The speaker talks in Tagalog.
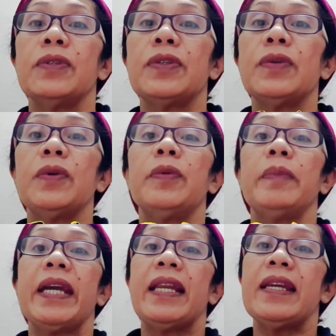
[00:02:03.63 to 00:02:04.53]
So,
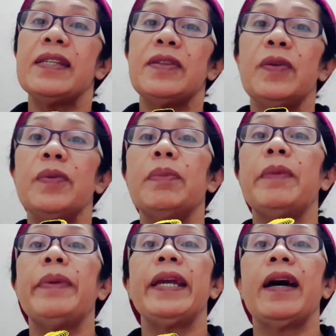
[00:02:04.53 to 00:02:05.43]
may less yung
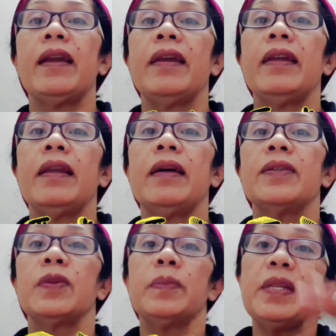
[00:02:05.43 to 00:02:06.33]
babayaran nila.
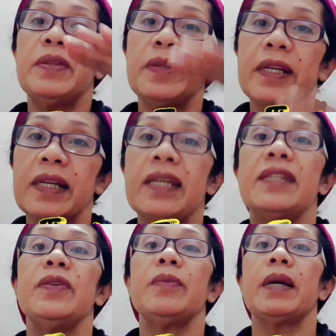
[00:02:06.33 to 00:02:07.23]
So, medyo
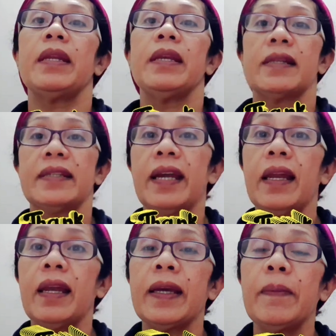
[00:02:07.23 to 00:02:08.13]
nag-less yung money. Kasi ang
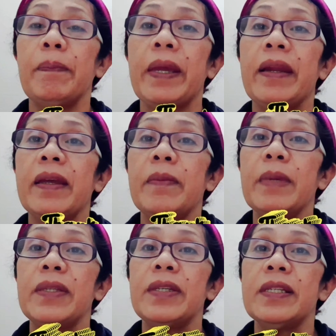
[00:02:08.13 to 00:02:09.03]
laking pera,
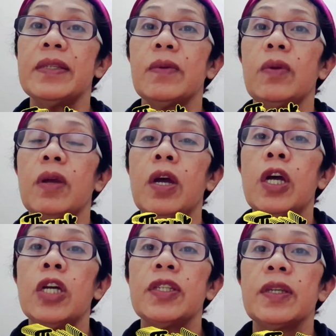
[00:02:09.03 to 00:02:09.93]
imagine so,
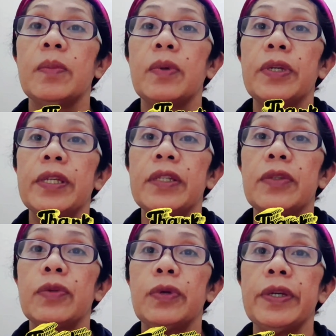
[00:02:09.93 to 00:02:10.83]
sa more
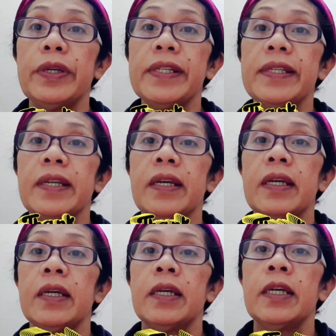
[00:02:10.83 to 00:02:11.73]
than 2 years,
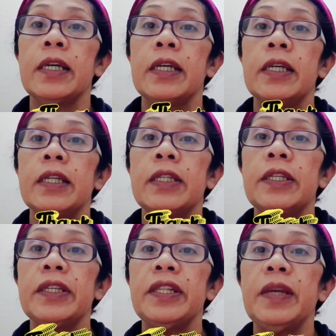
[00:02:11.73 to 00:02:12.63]

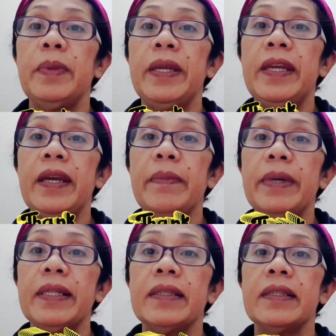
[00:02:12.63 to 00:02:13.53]
30 BD a
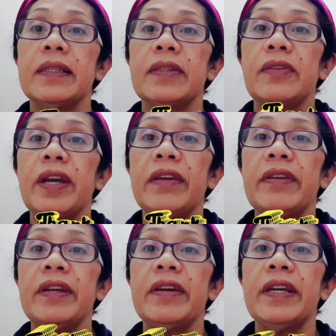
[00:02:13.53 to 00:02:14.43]
month,
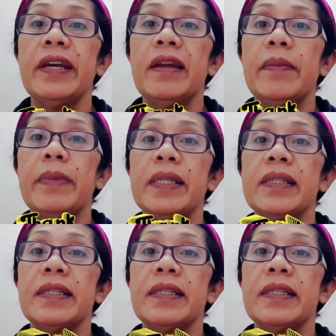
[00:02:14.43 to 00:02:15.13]
300 real a month.